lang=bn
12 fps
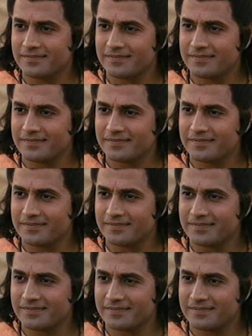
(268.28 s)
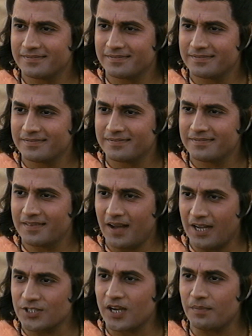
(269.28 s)
ভেলা প্রস্তুত
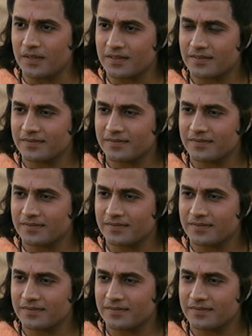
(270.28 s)
হে মিত্র